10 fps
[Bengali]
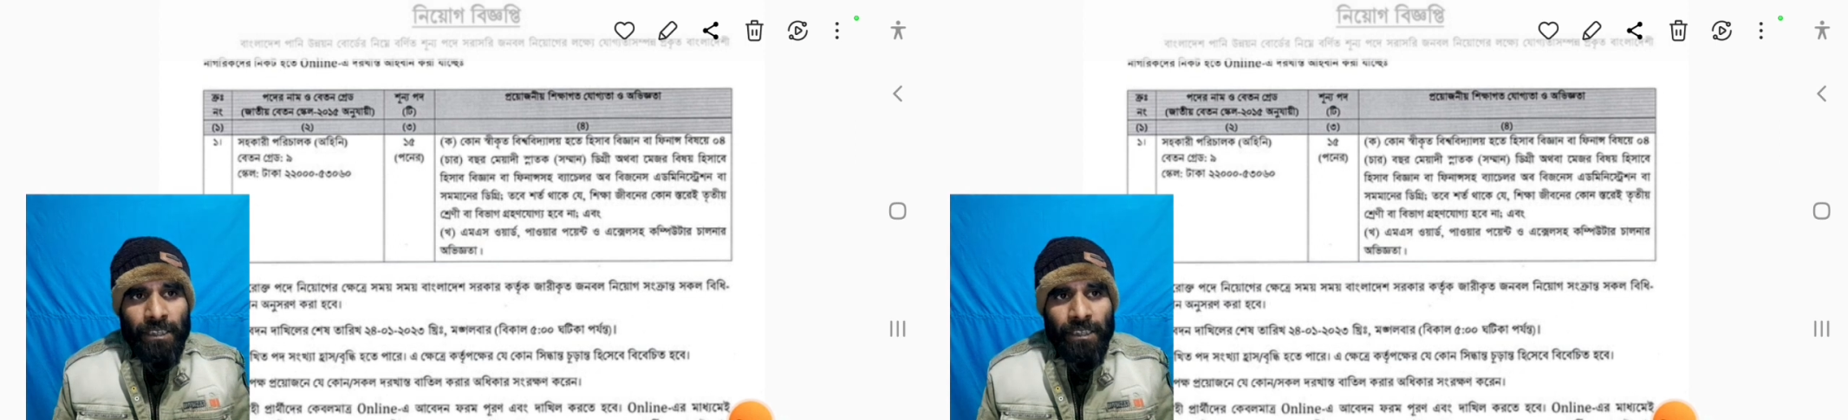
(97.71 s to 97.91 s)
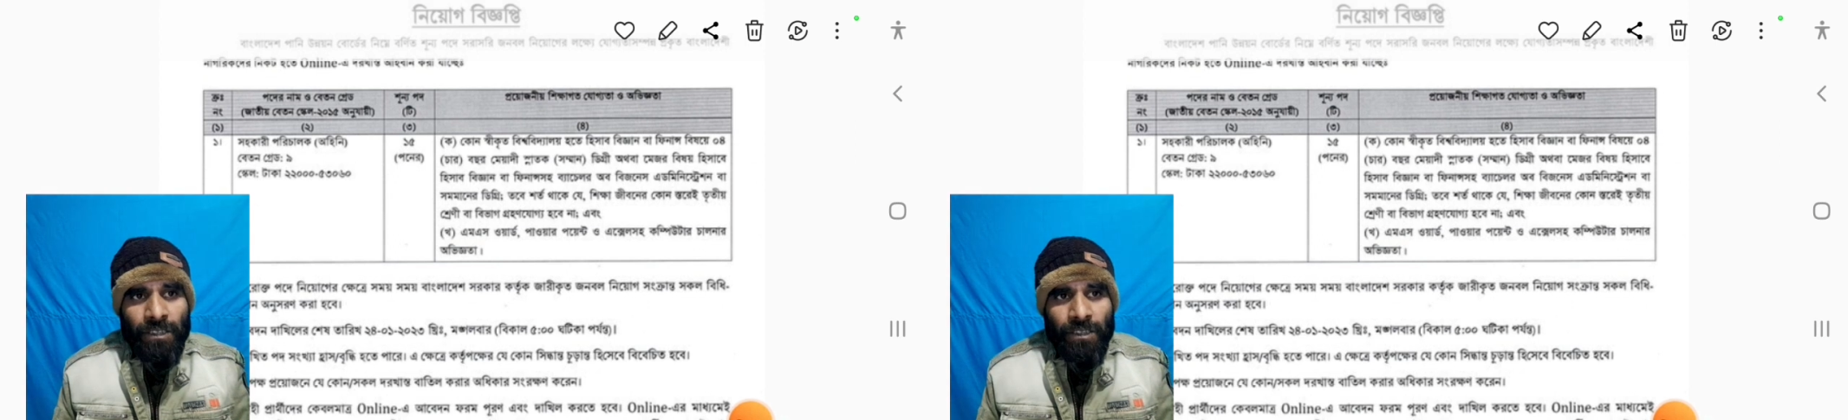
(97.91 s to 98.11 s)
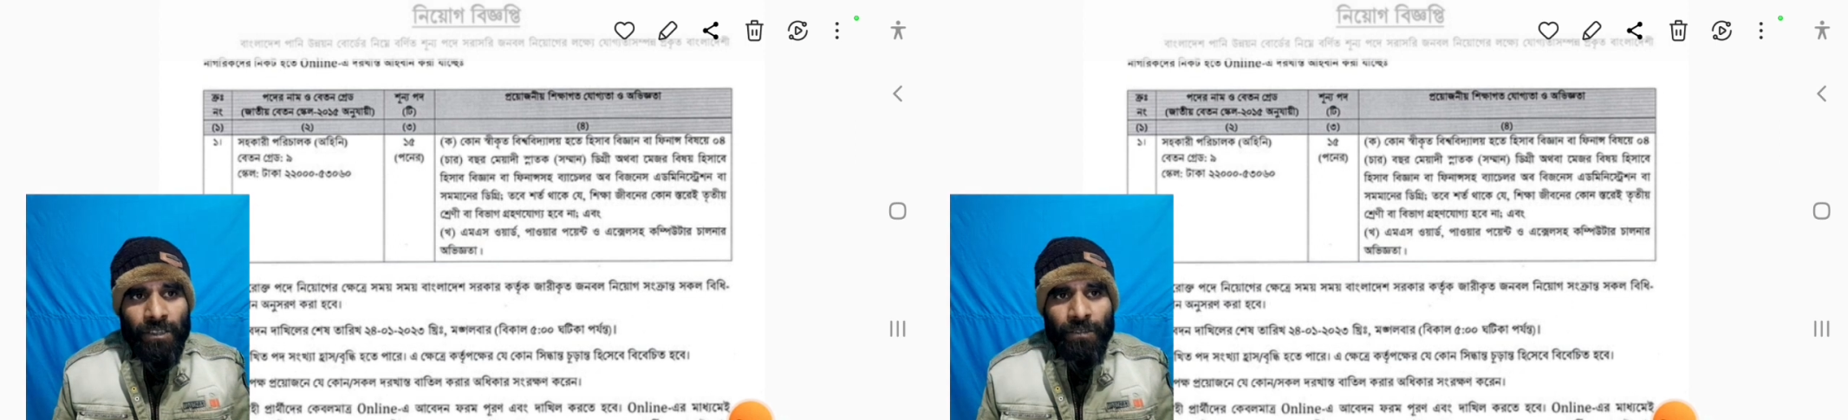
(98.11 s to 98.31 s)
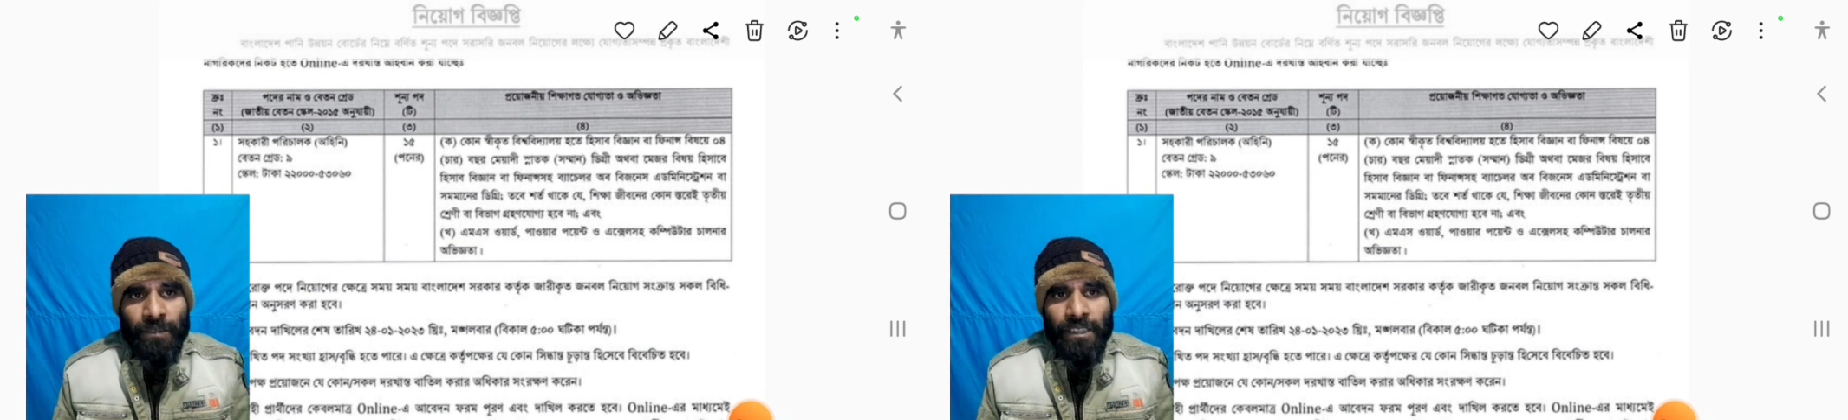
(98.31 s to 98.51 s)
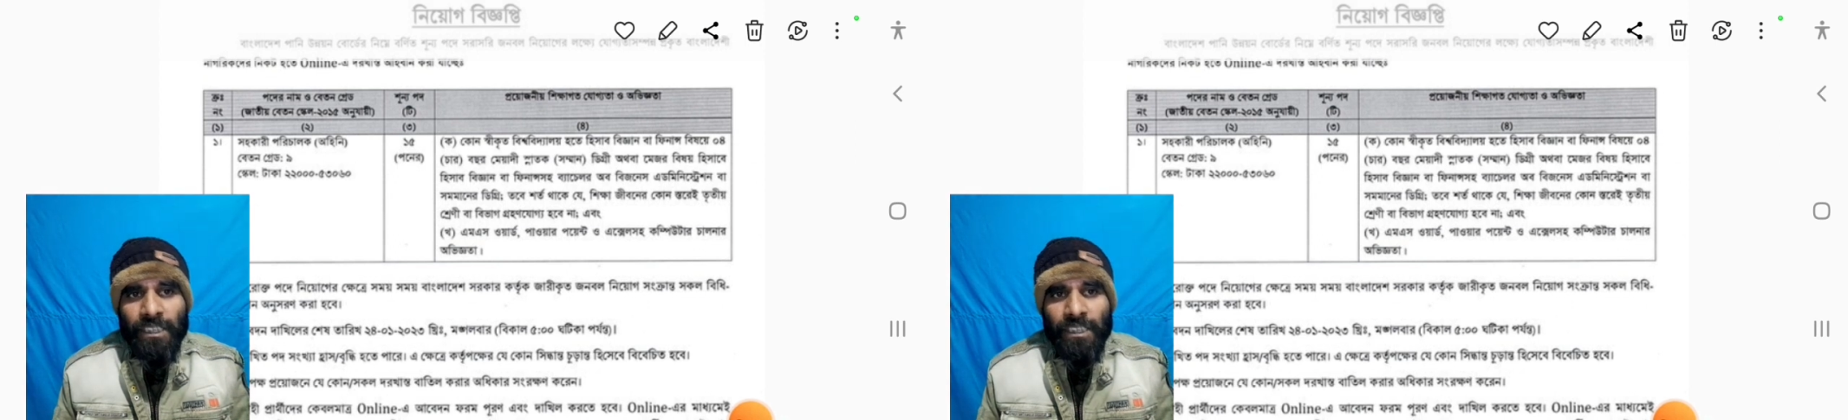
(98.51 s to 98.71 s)
এক্সেল সহ
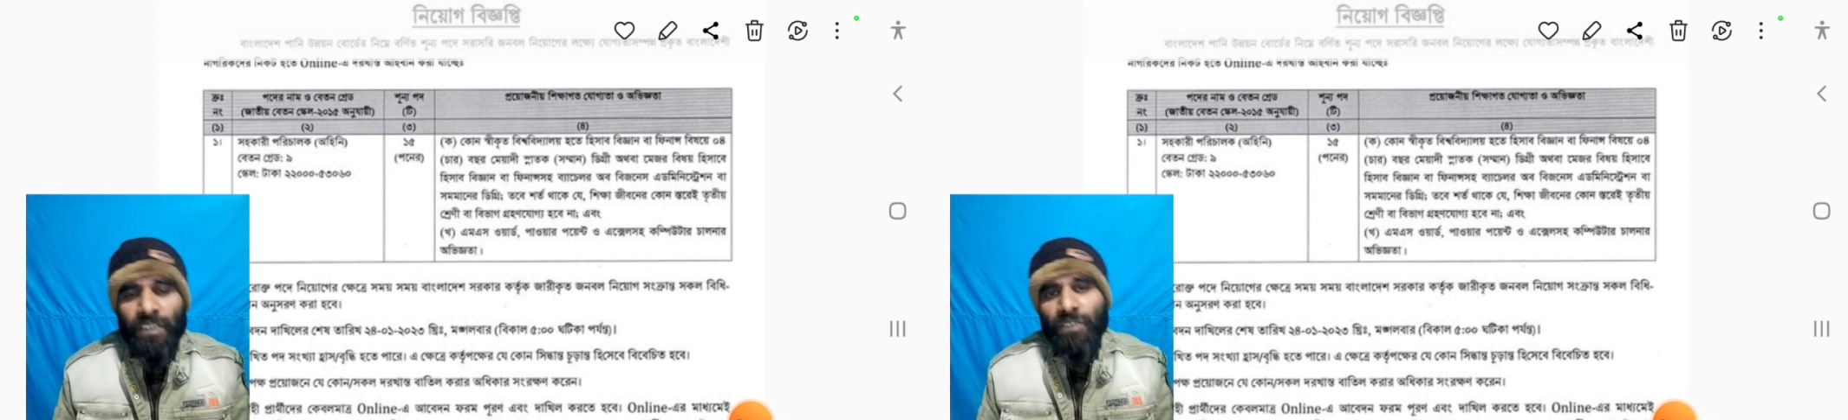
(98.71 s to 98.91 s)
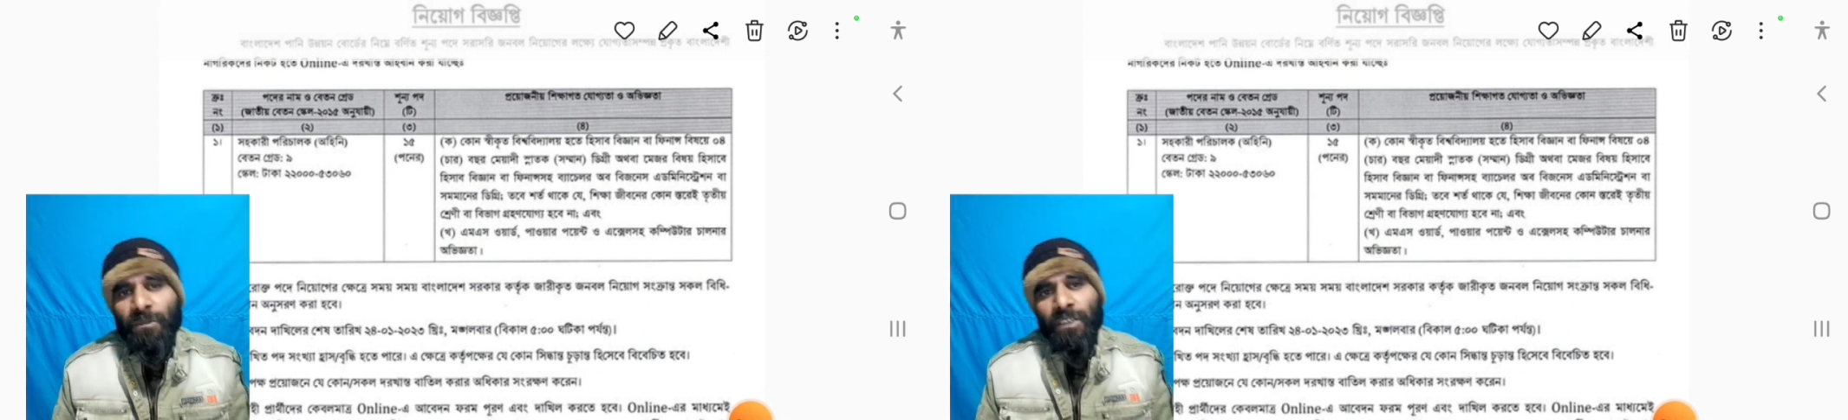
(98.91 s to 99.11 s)
কম্পিউটার চালানোর